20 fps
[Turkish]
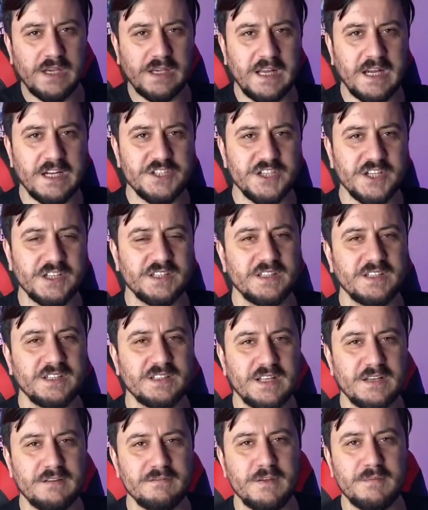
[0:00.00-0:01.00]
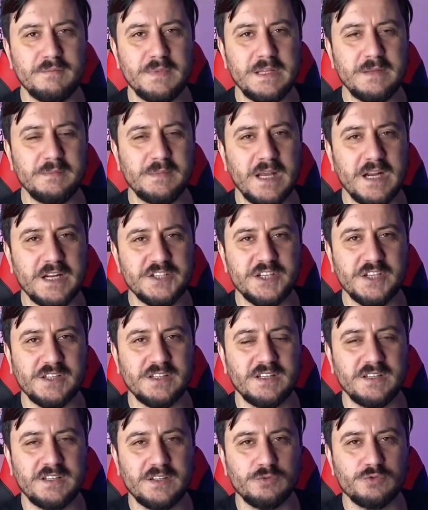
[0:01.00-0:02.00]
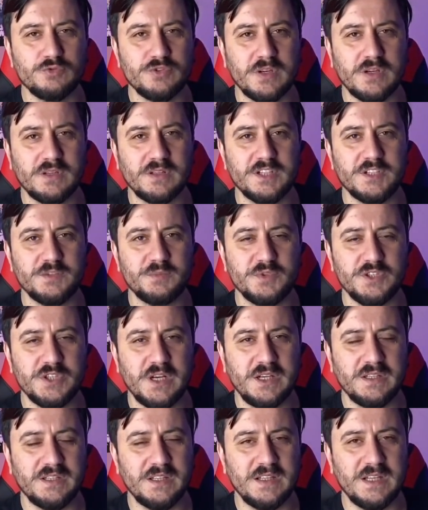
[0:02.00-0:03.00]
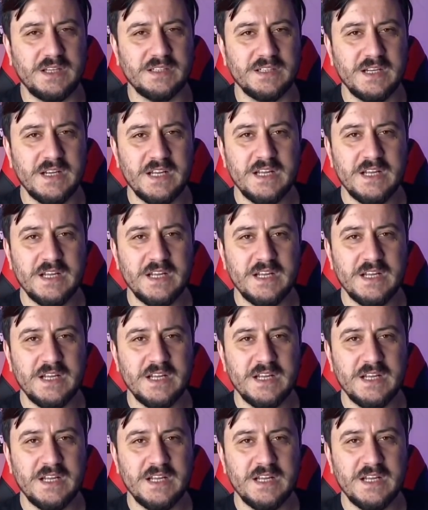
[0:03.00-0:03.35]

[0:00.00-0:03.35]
gerçeklerinden ve bilim gerçeklerinden uzaklaşmış haldeler.